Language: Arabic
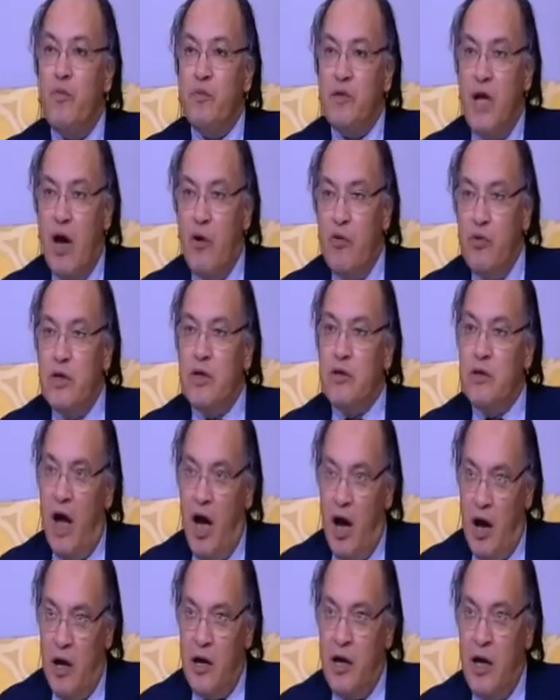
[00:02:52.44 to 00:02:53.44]
تعويض
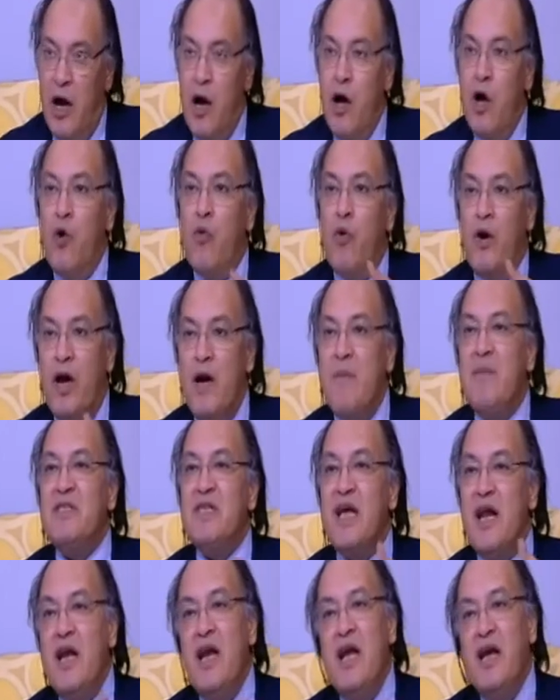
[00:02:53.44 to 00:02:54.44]
الضحايا آه. واللي
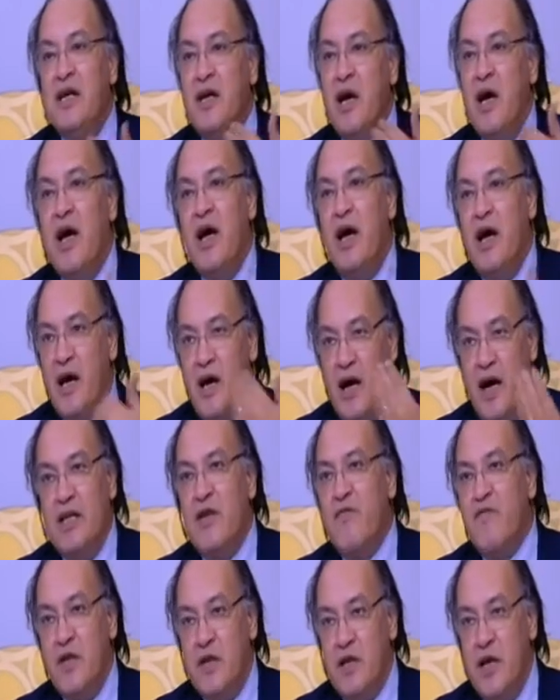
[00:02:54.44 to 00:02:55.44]
المساله اللي احنا آه،
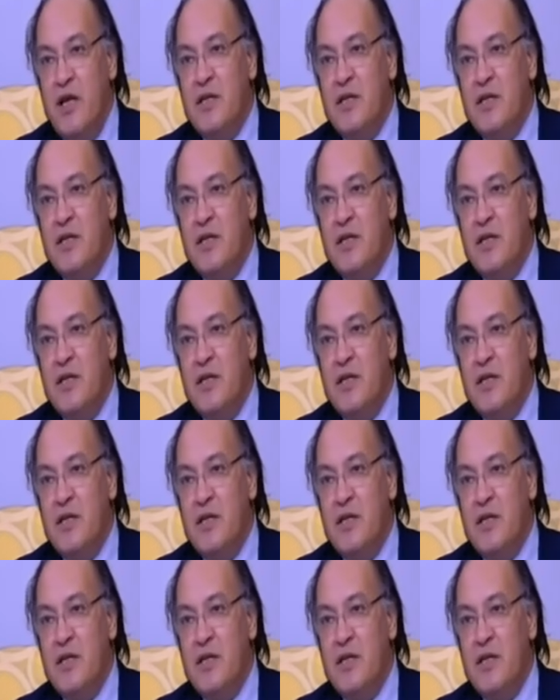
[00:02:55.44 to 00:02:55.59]
هدفنا الرئيسي